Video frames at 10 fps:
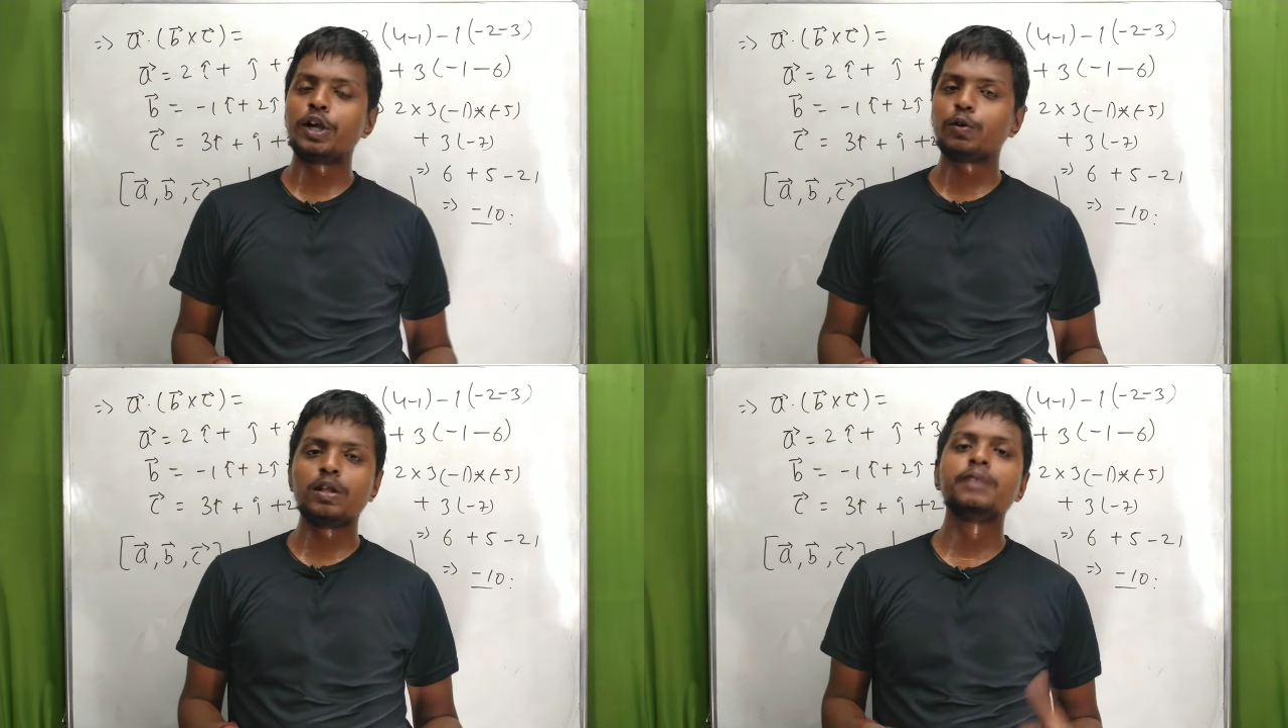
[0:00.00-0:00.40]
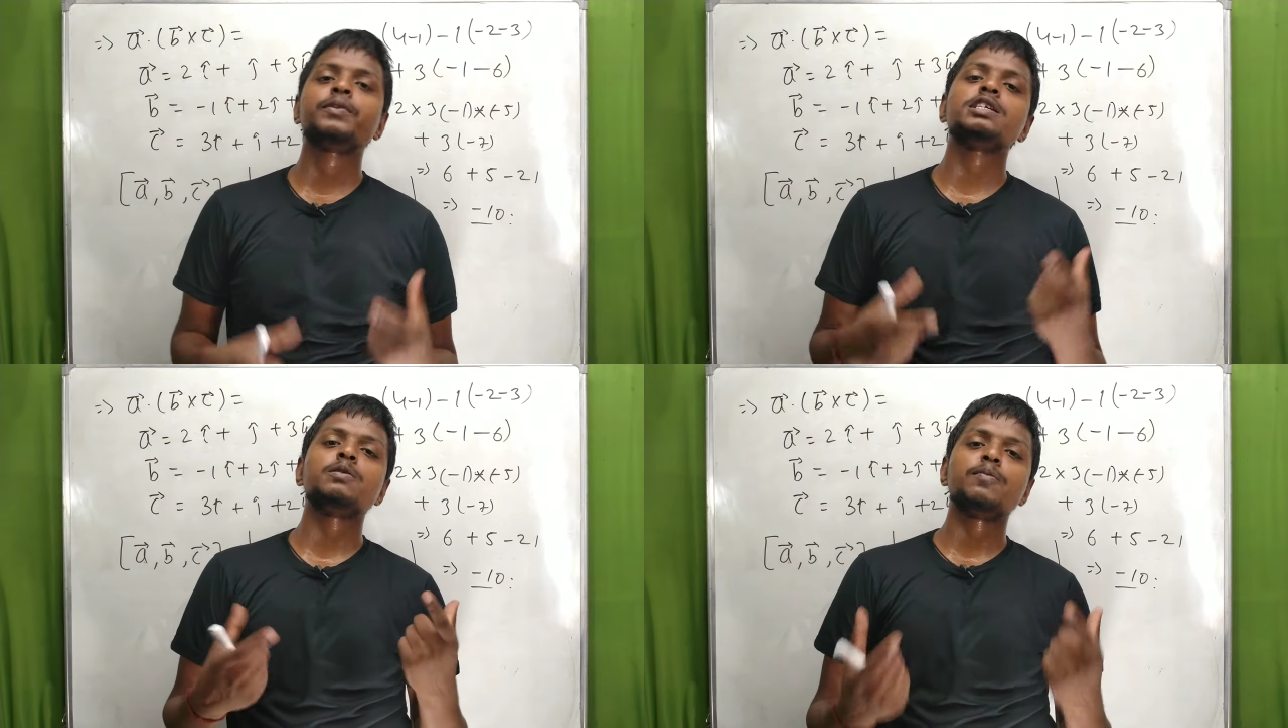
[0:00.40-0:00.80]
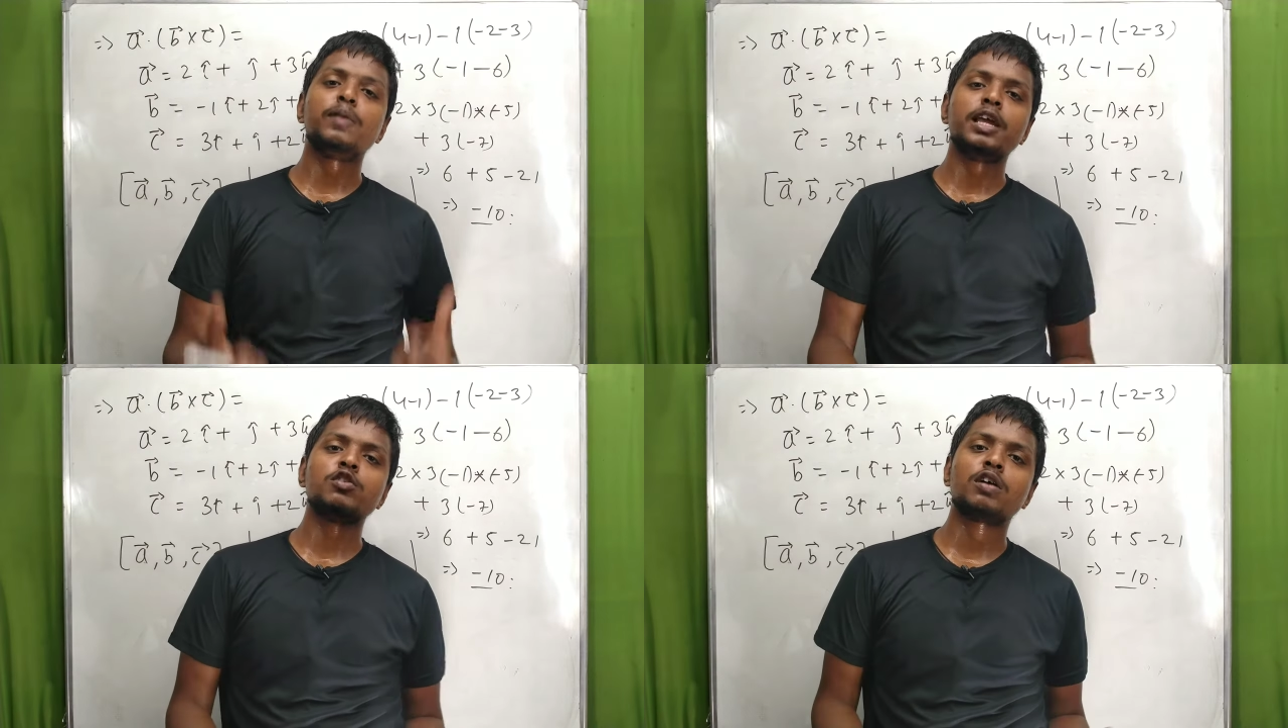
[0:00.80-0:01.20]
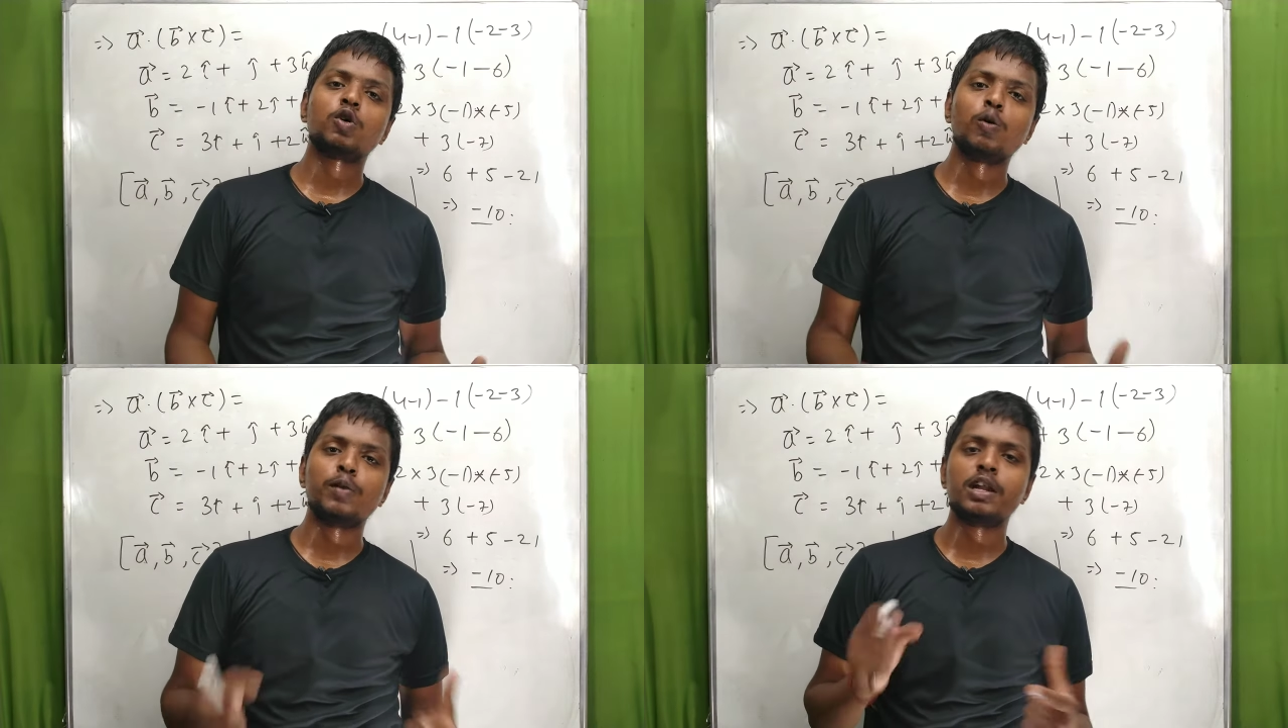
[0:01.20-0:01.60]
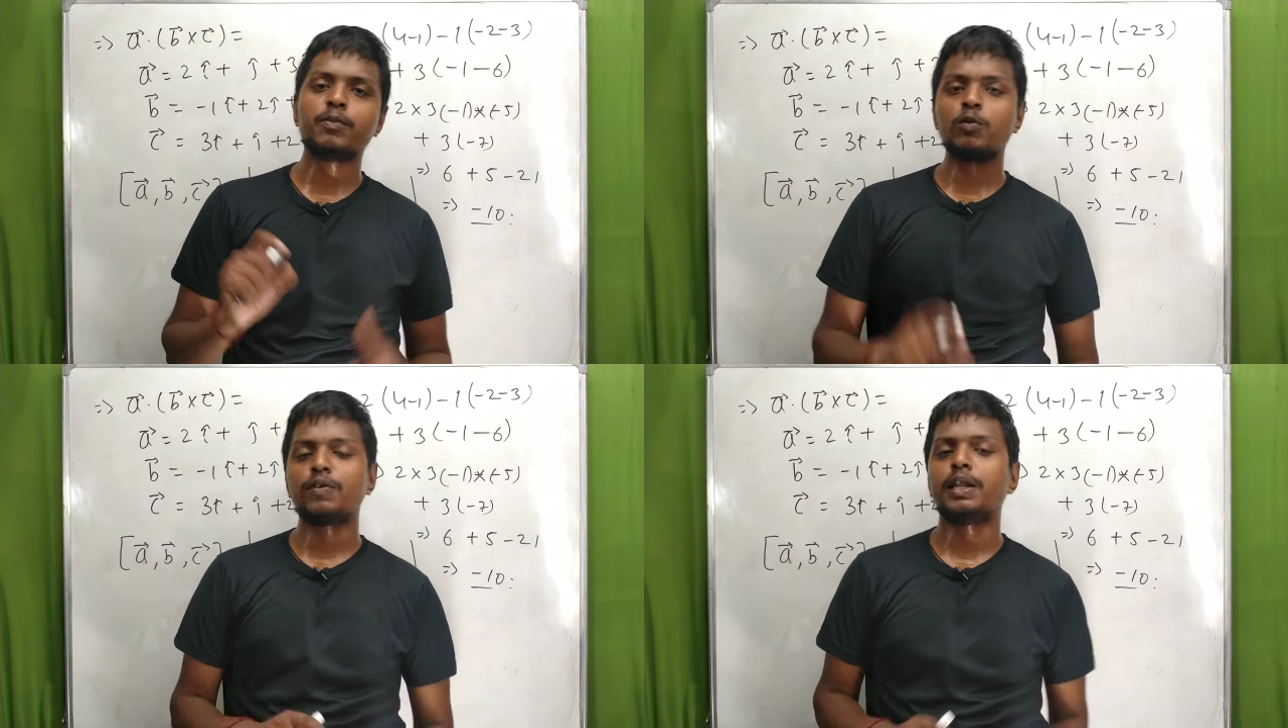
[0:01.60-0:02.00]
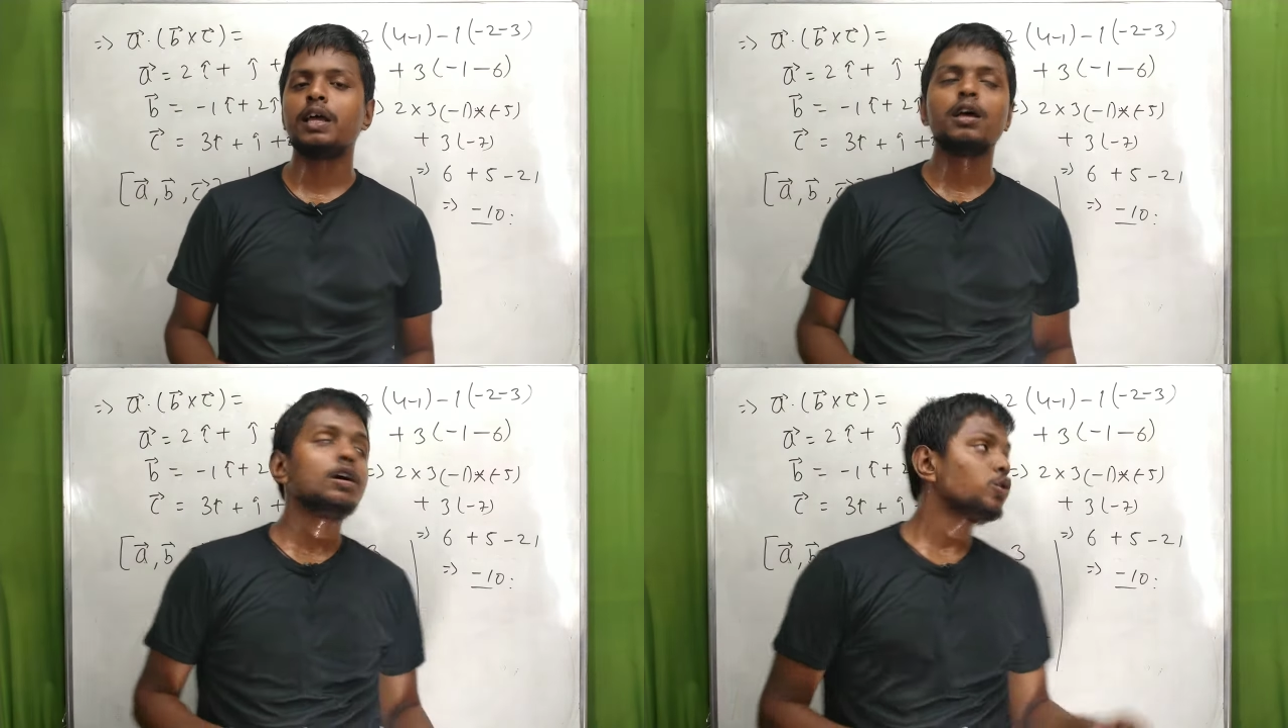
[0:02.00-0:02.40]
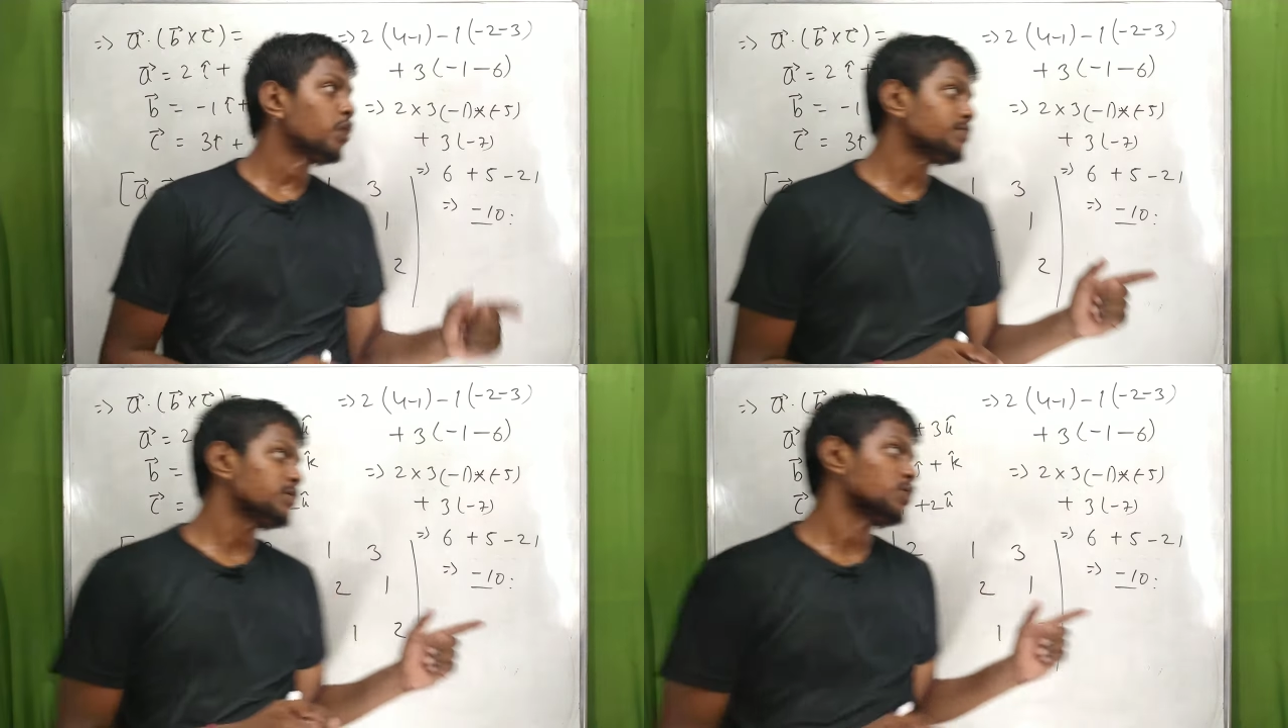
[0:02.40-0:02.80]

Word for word: पॉइंट को नहीं किसी भी प्लेन को अगर को प्लेनर प्रूफ करना है तो आपसे